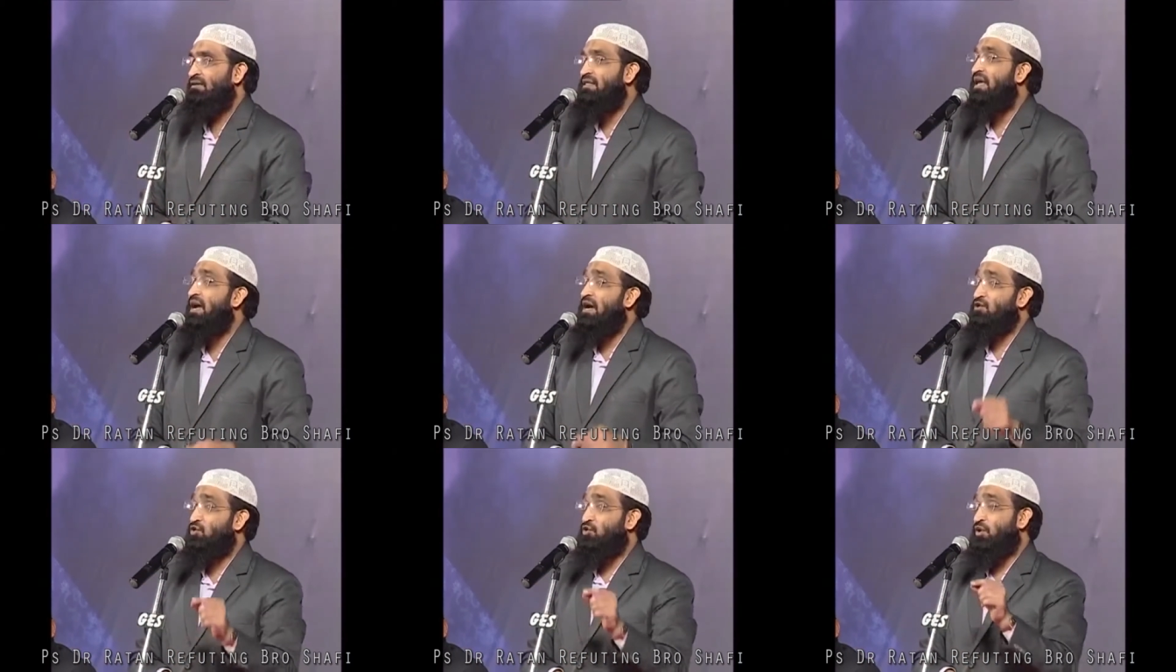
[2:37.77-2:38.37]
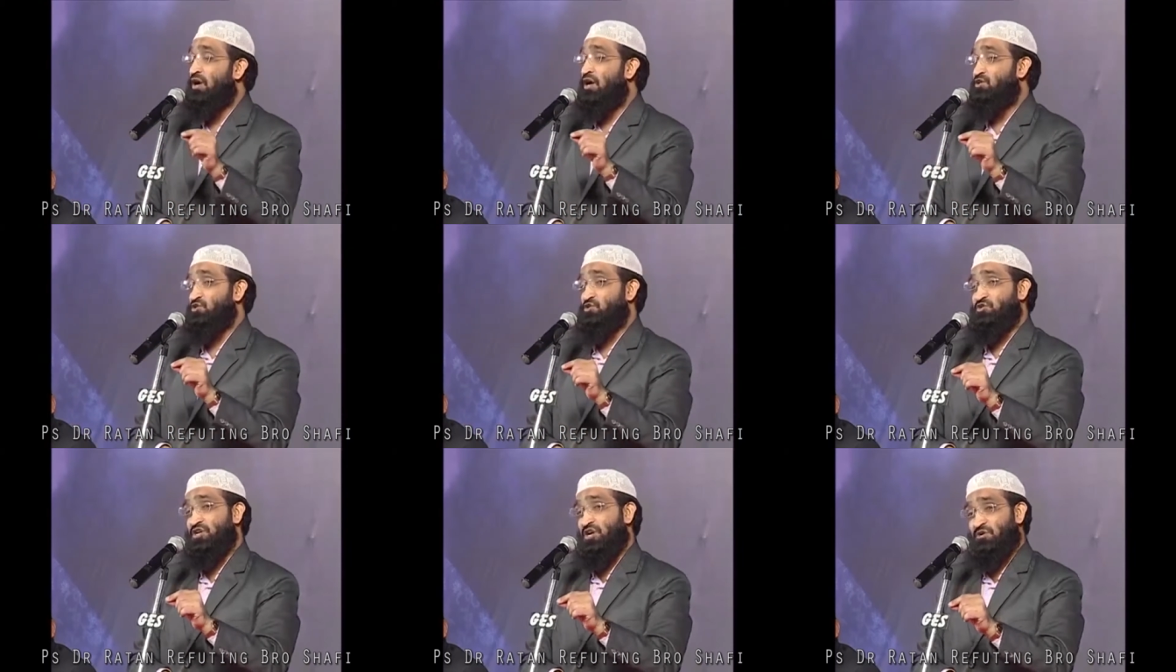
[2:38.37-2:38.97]
ఇదే అదునుగా
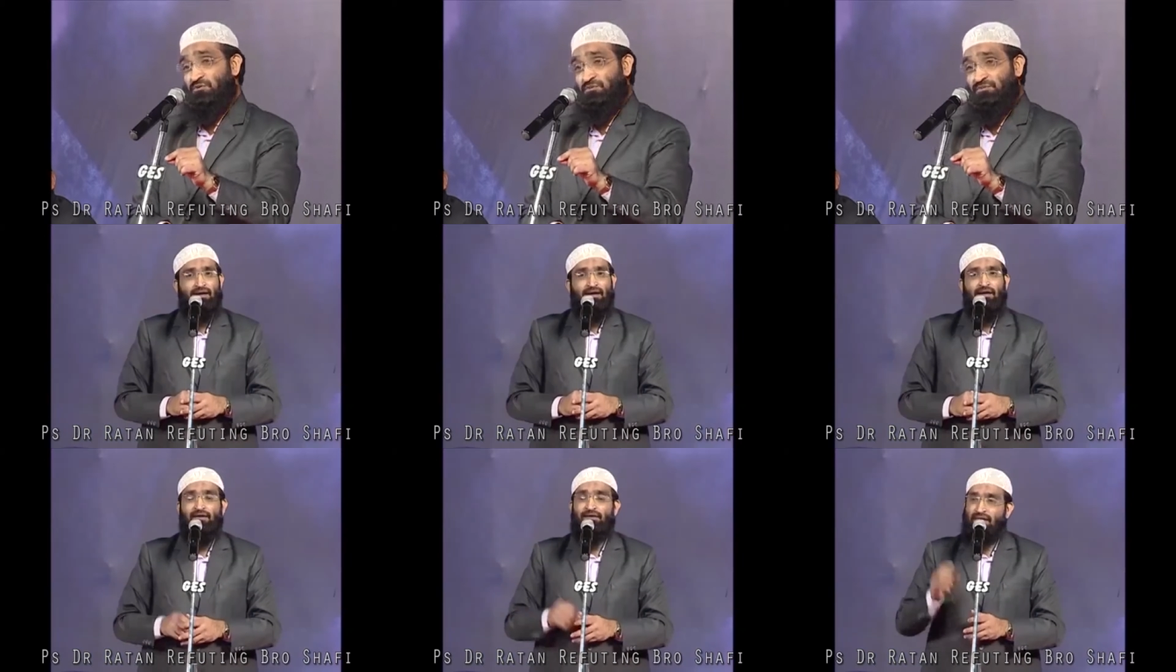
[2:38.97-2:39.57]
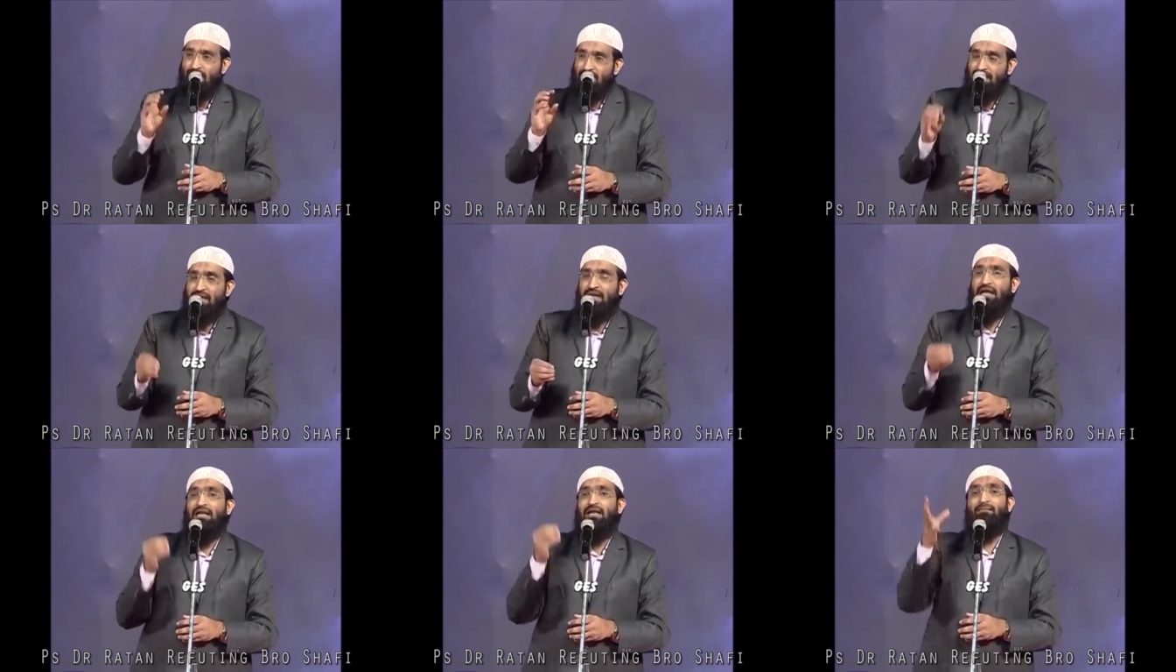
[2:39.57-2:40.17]
చూశాడు నేను
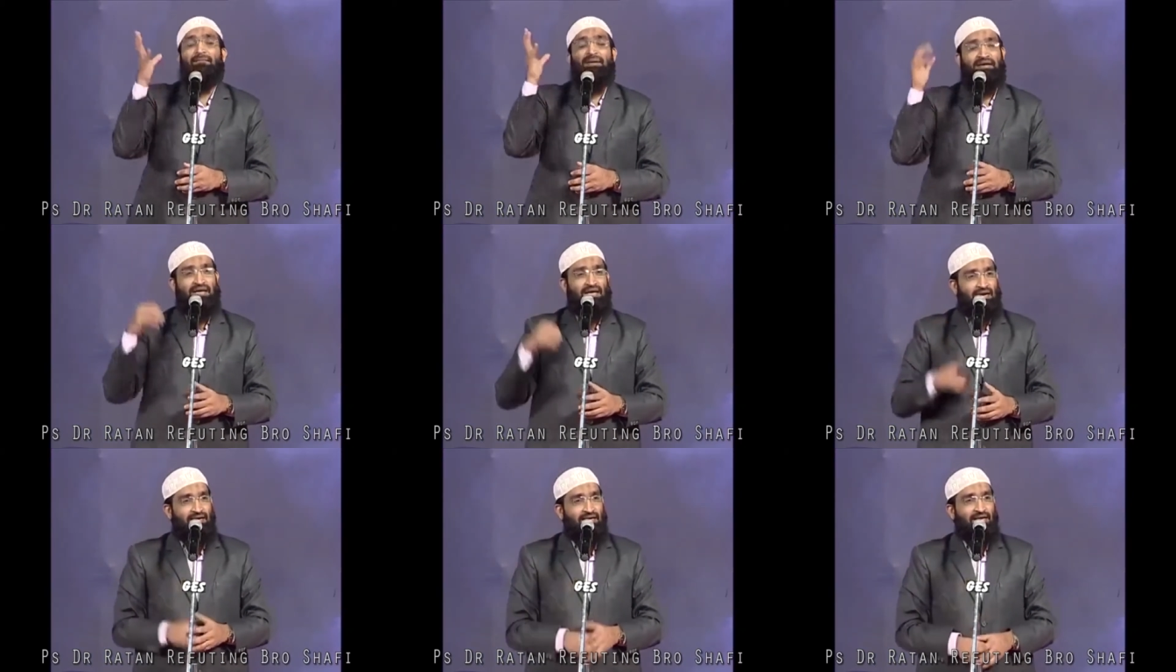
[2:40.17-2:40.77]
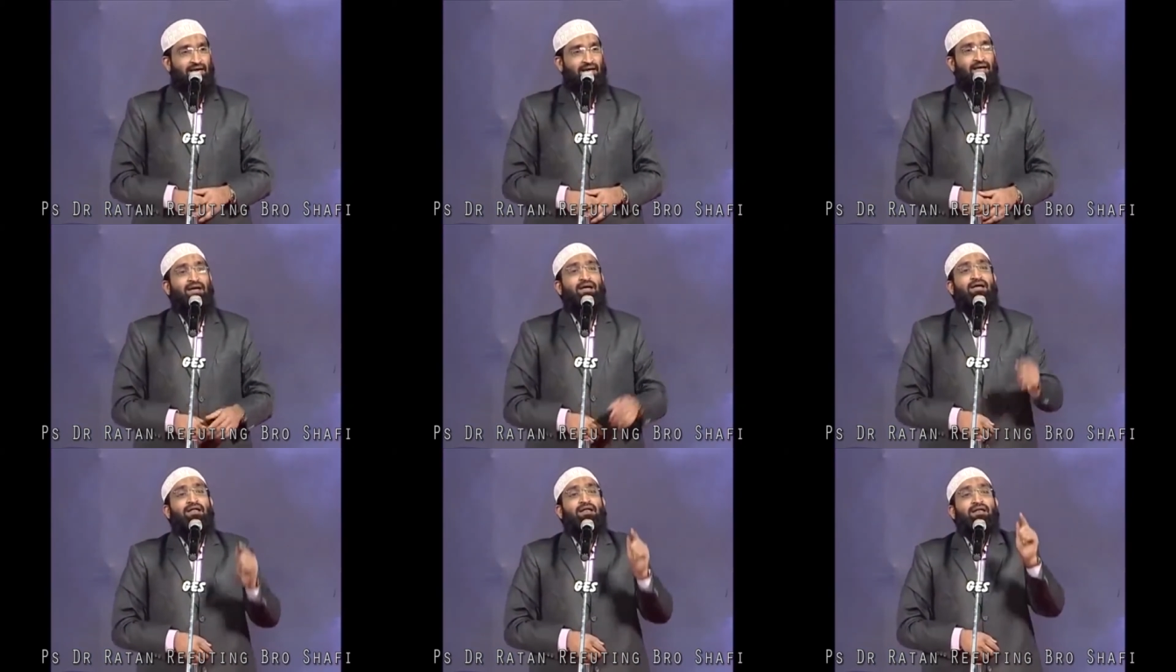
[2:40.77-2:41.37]
నీకు అన్నం పెట్టాలంటే
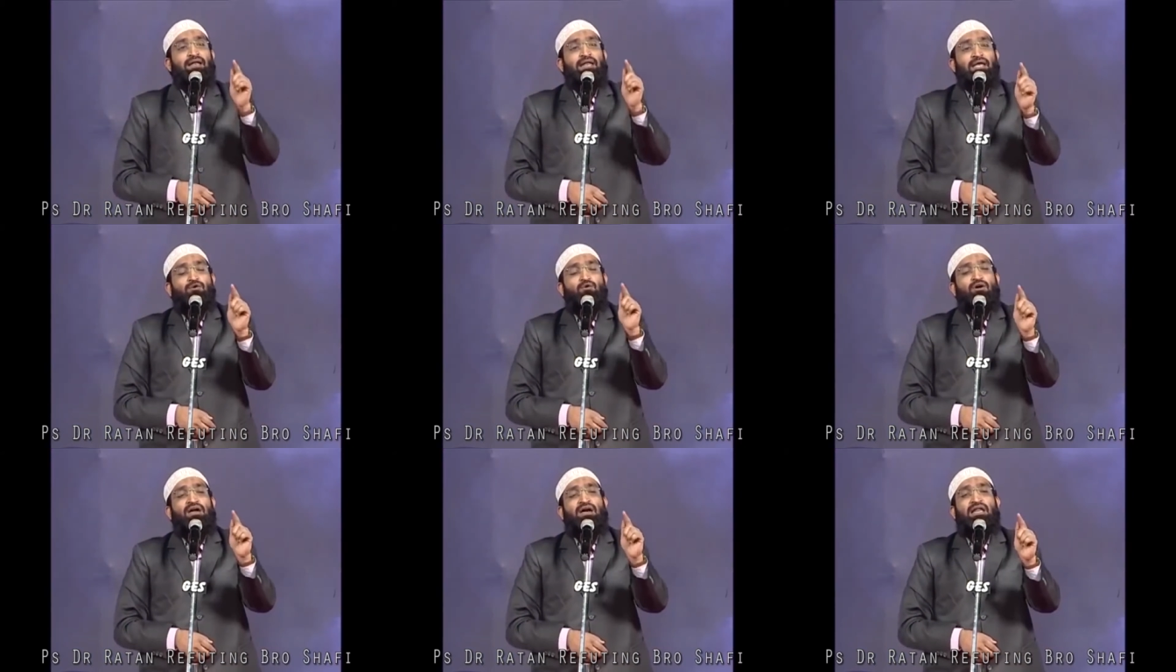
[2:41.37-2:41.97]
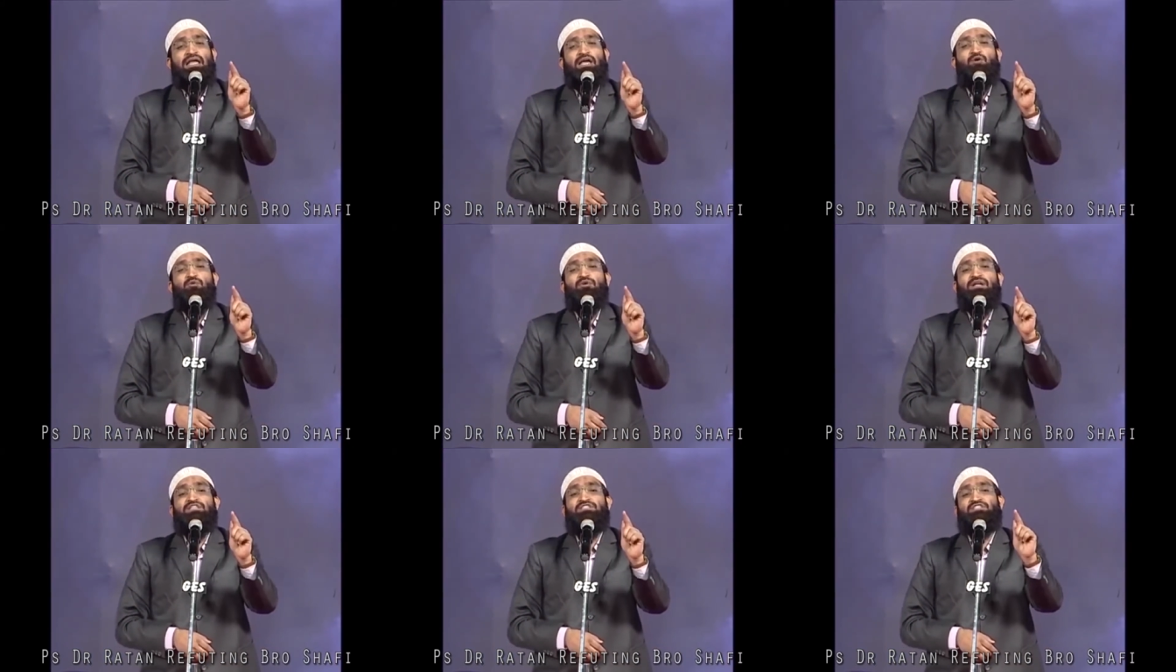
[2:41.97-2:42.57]
నీవు కలిగి
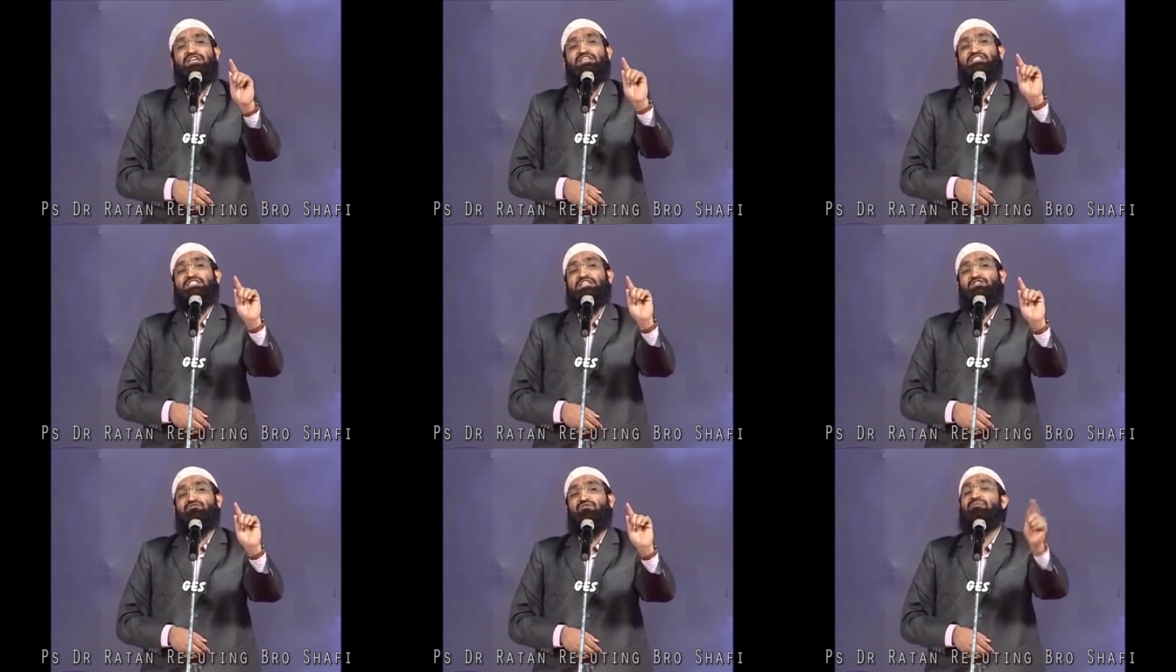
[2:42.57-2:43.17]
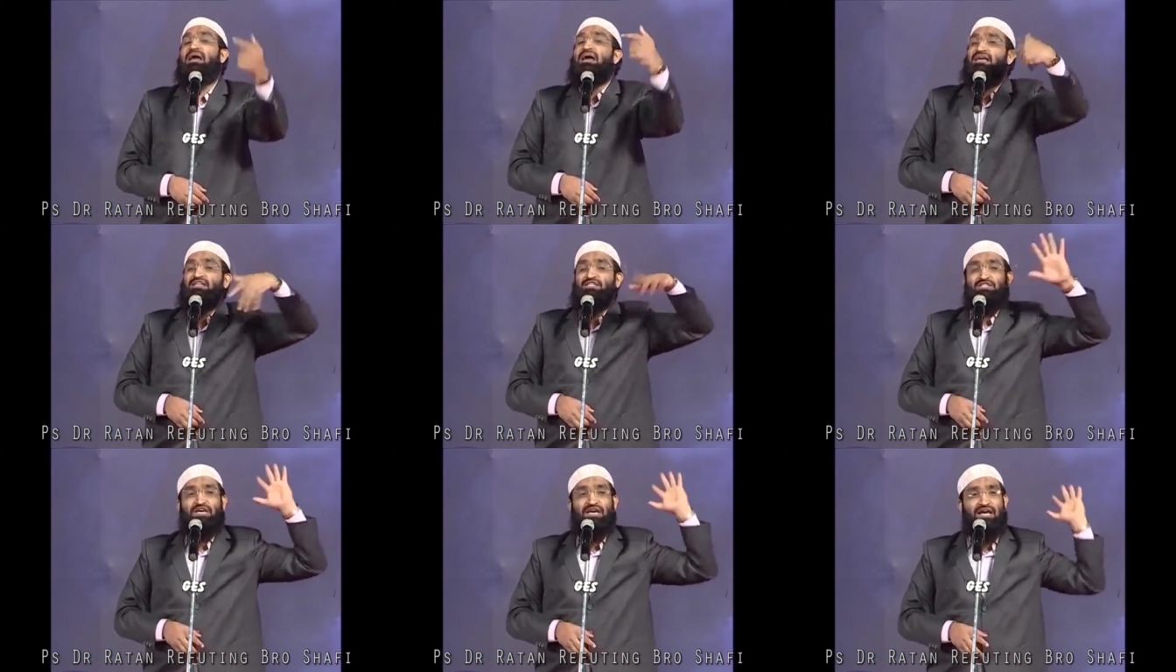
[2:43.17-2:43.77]
ఉన్న జ్యేష్ఠత్వం నాకు
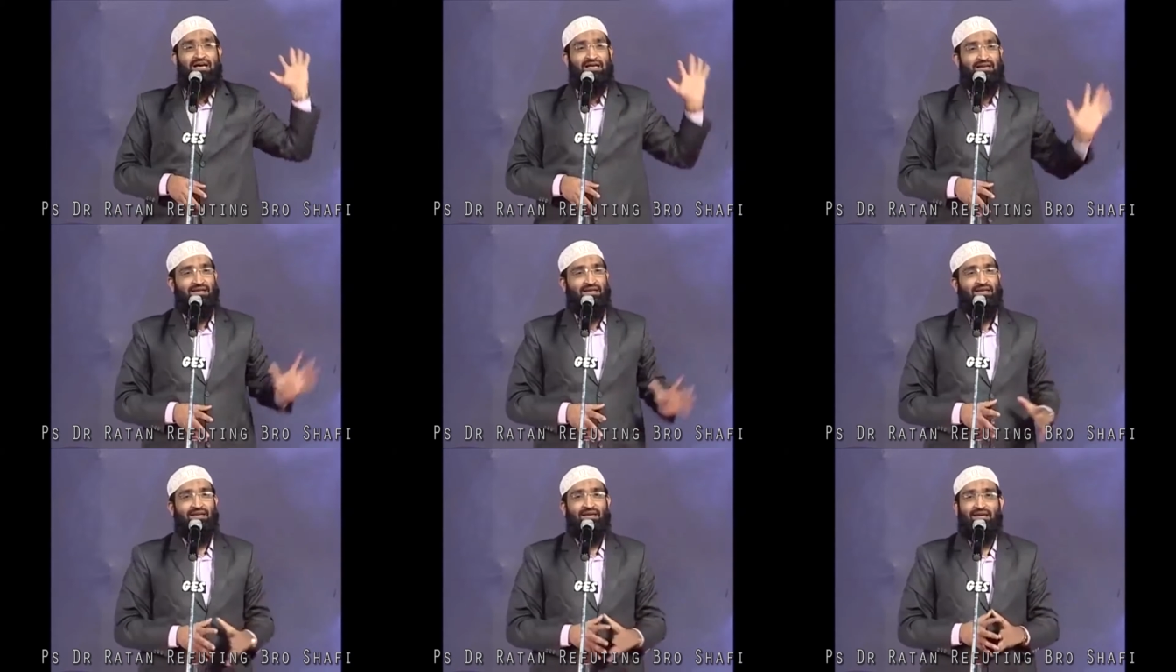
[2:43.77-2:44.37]
ఇచ్చేయాలి